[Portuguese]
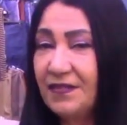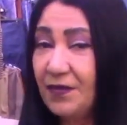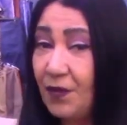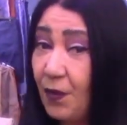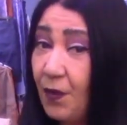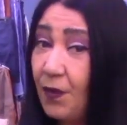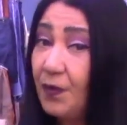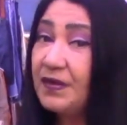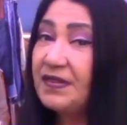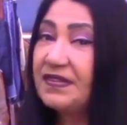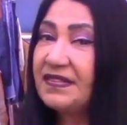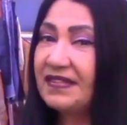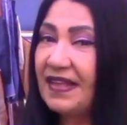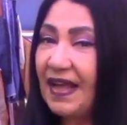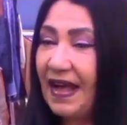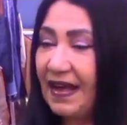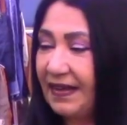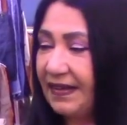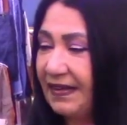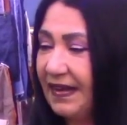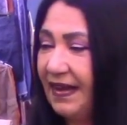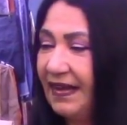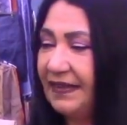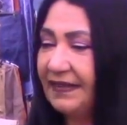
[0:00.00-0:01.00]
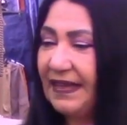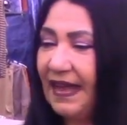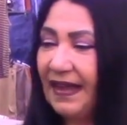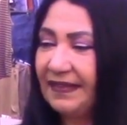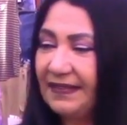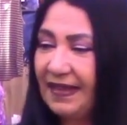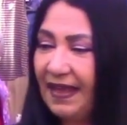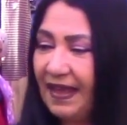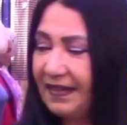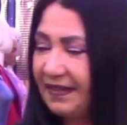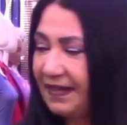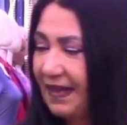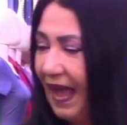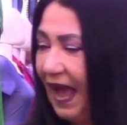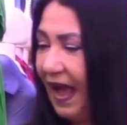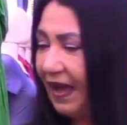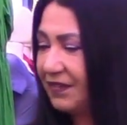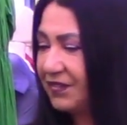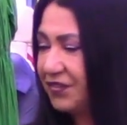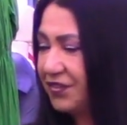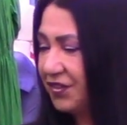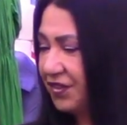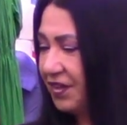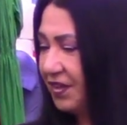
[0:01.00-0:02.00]
no Instagram da
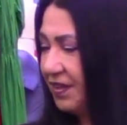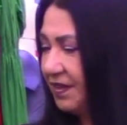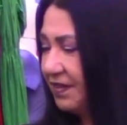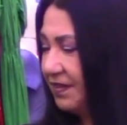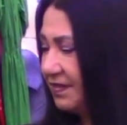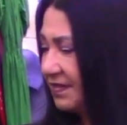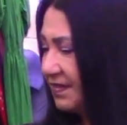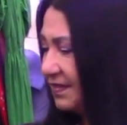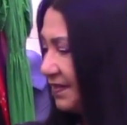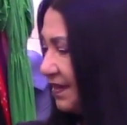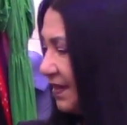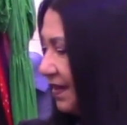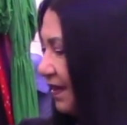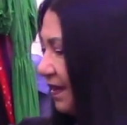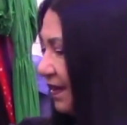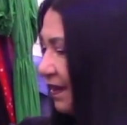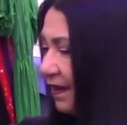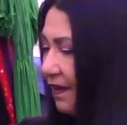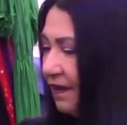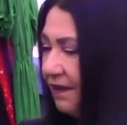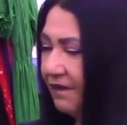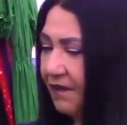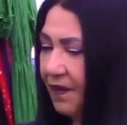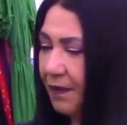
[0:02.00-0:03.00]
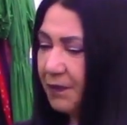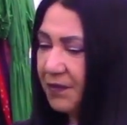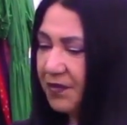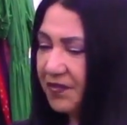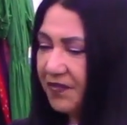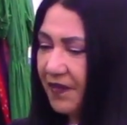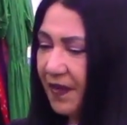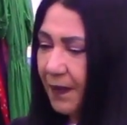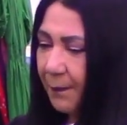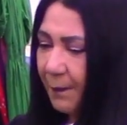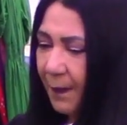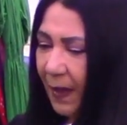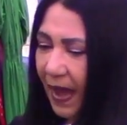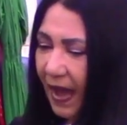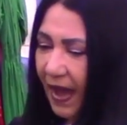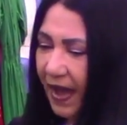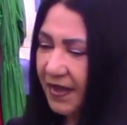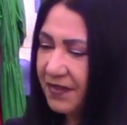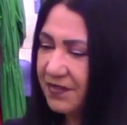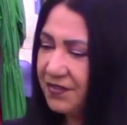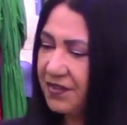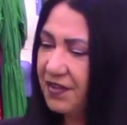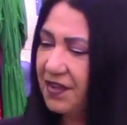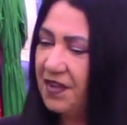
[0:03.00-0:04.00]
DNA Jeans. Vamos ver
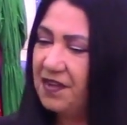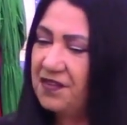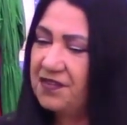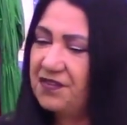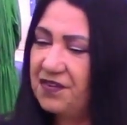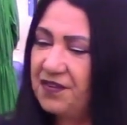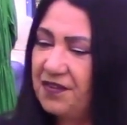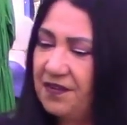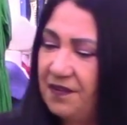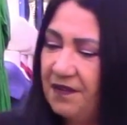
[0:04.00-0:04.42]
mais, gente.